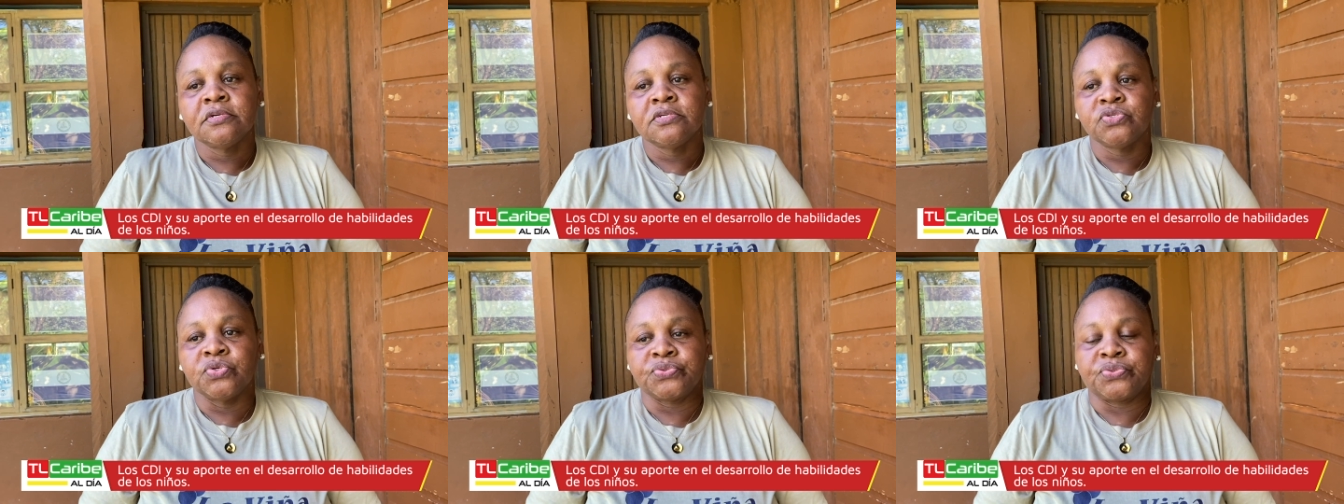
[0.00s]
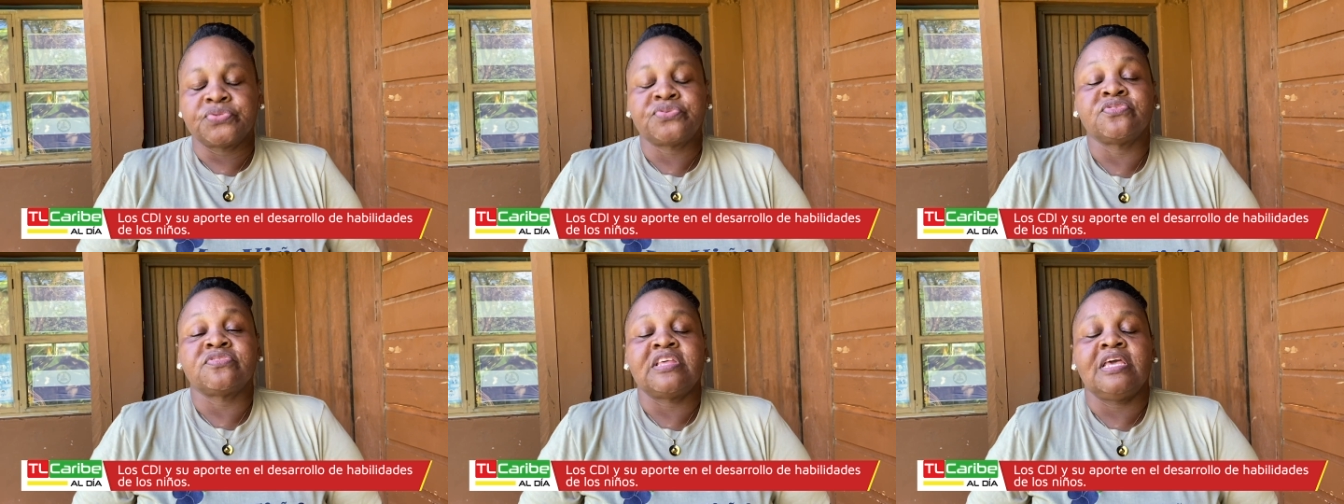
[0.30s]

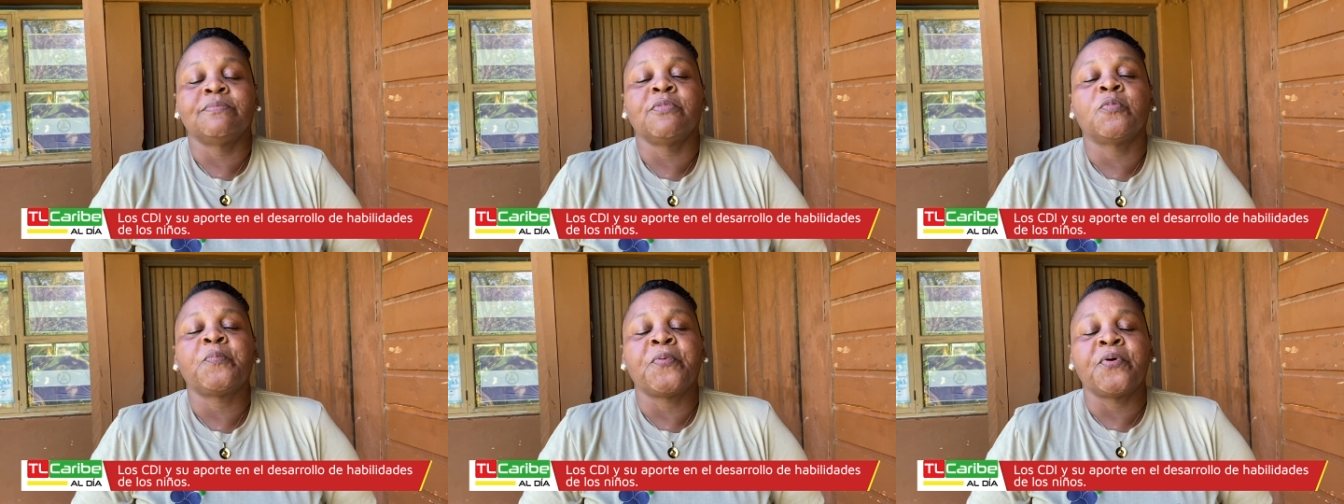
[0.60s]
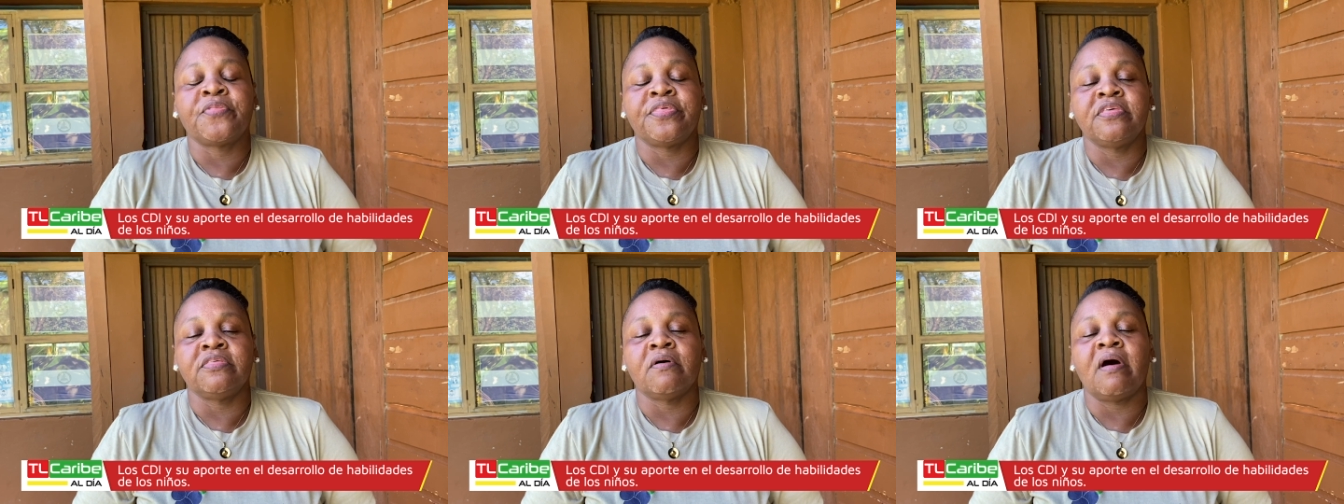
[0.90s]
nosotros hemos
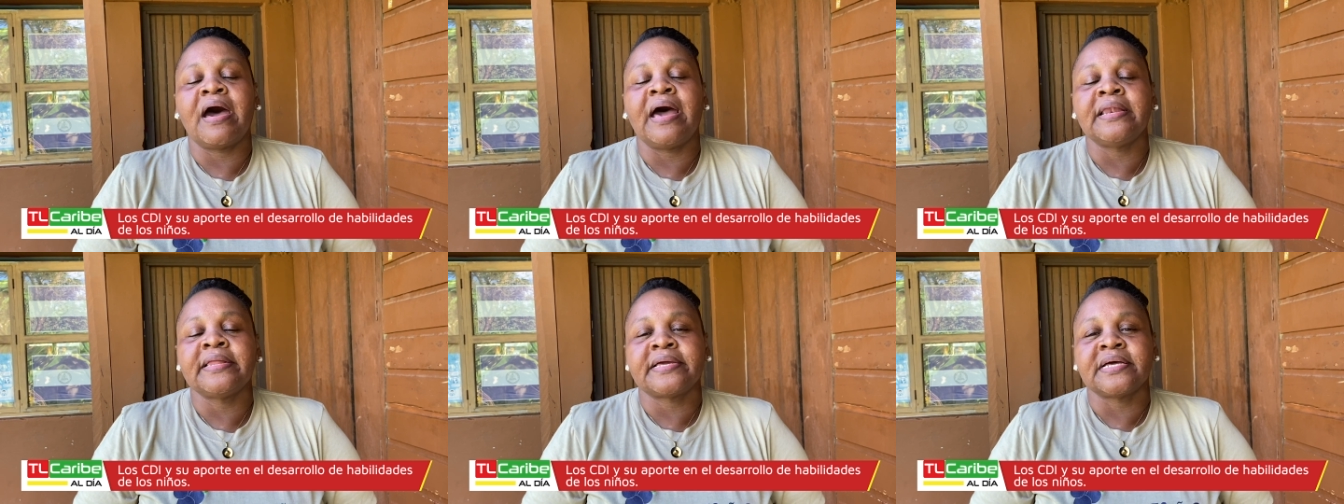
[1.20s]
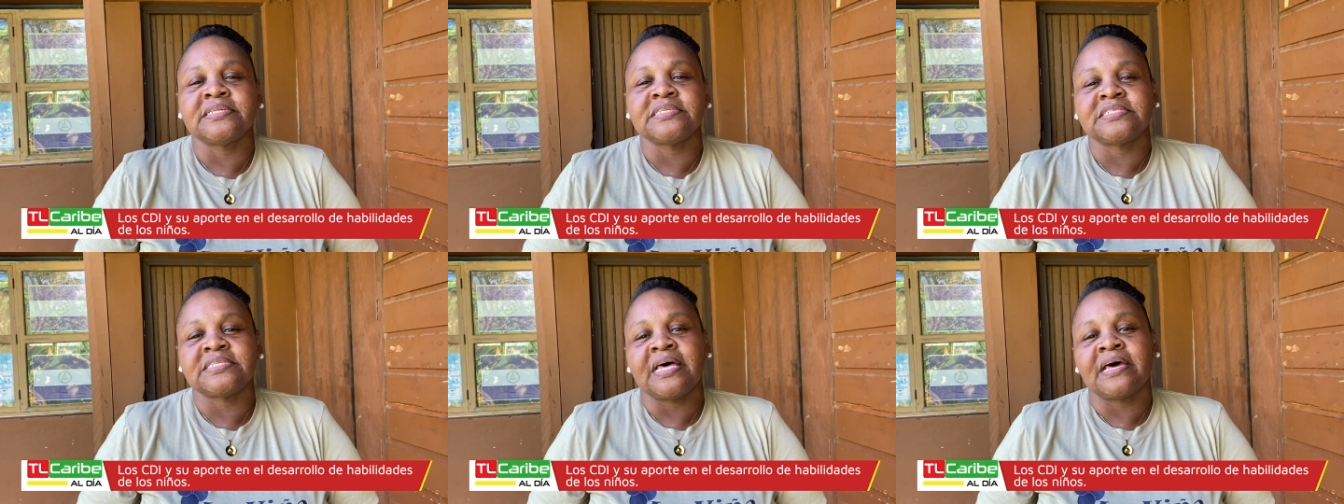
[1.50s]
podido
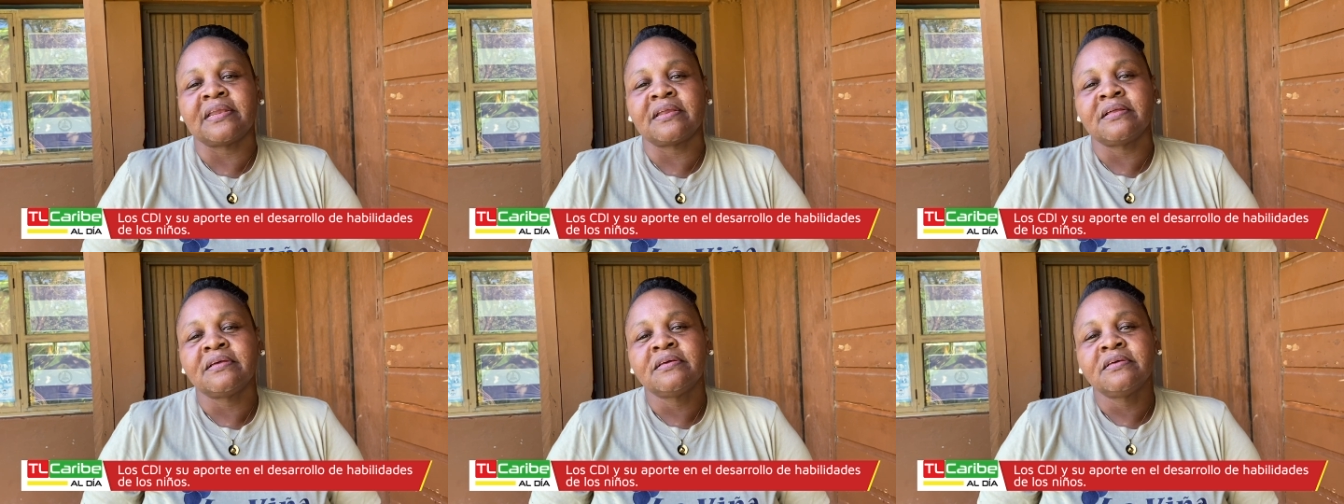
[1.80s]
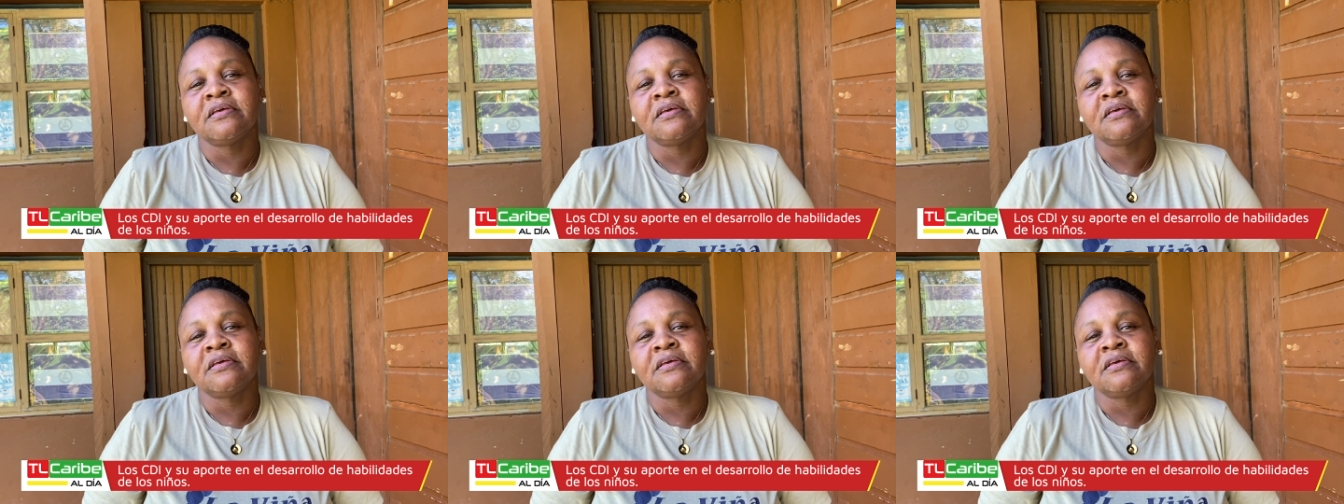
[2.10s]
alcanzar